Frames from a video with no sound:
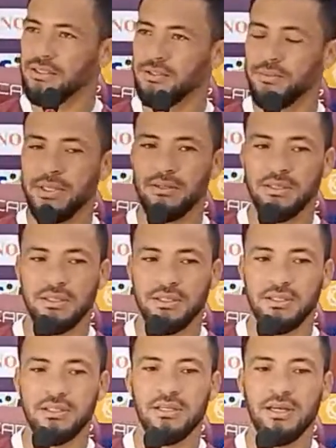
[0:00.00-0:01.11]
Espero
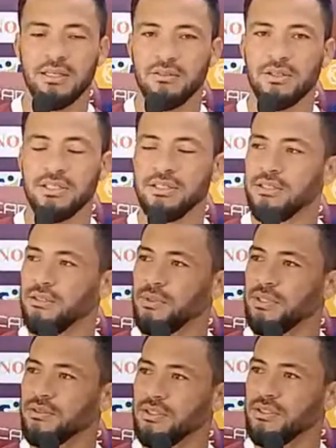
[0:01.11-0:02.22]
que aqui no Caxias também
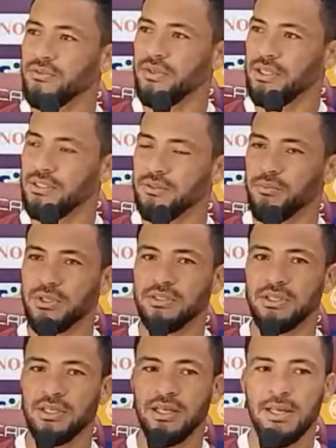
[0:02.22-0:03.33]
não seja diferente, que possa
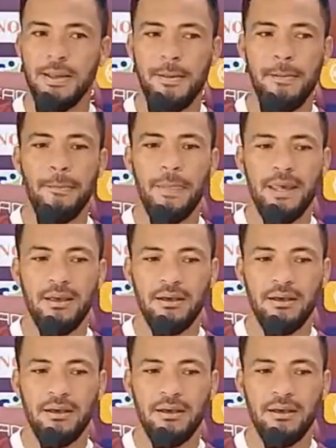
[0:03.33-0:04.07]
ser né,